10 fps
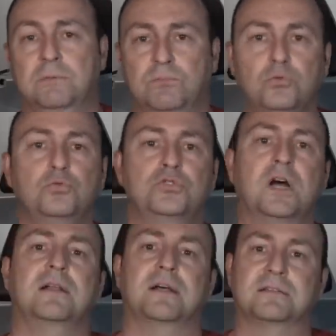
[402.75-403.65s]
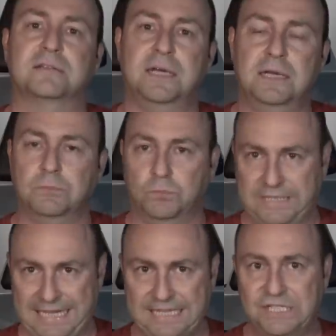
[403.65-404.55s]
Bu uçağın altına
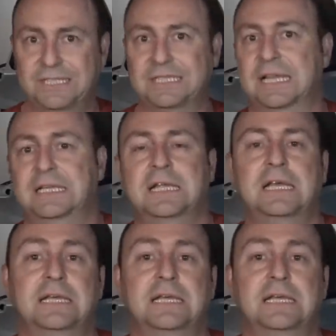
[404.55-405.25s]
geliştirilen